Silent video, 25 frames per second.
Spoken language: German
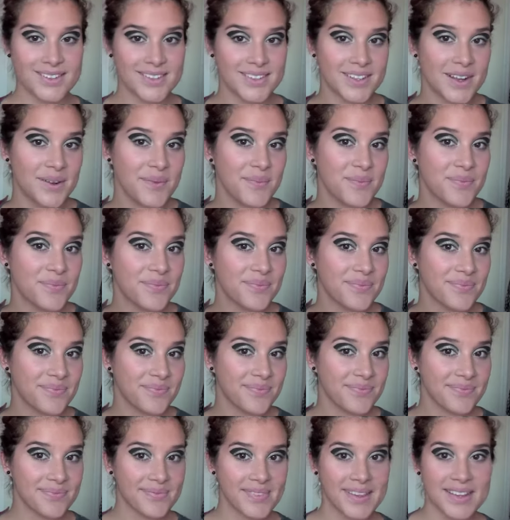Wasser.
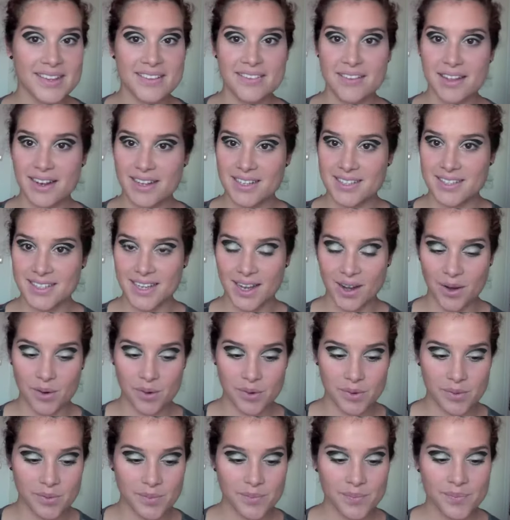Das wären jetzt die
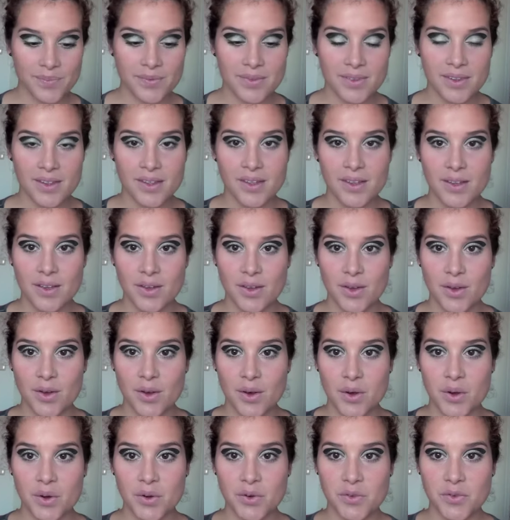Augen.
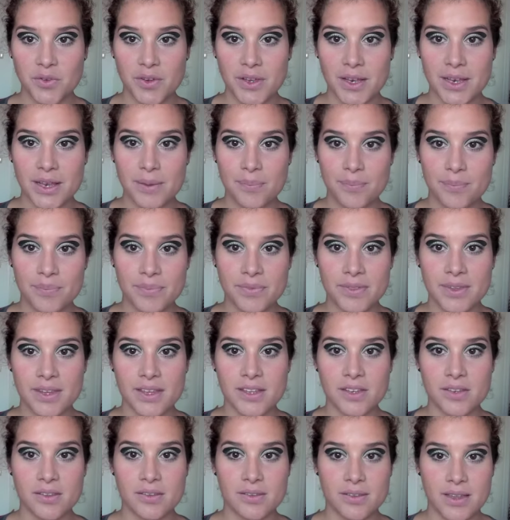Und für die Lippen,
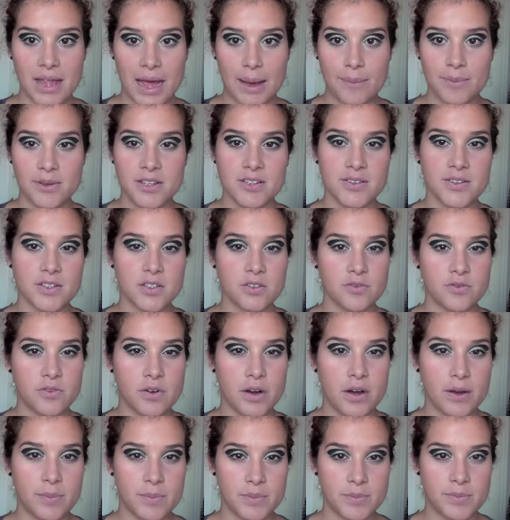die habe ich zwar schon
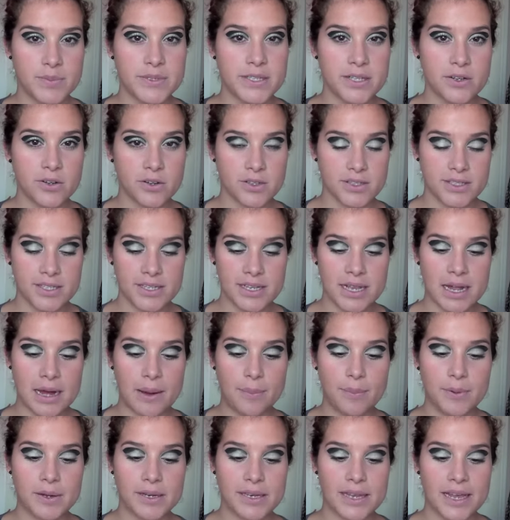vorher mit ein bisschen Concealer
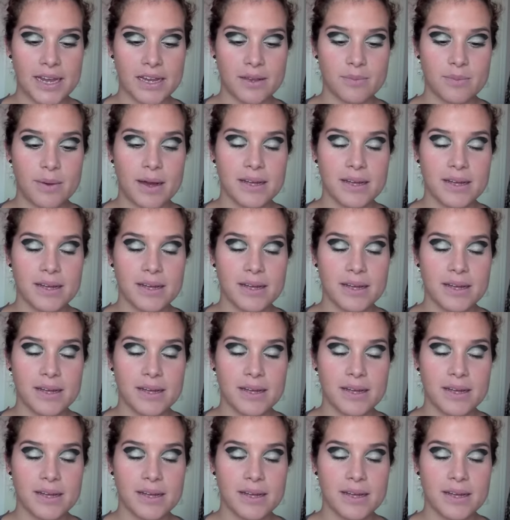abgedeckt,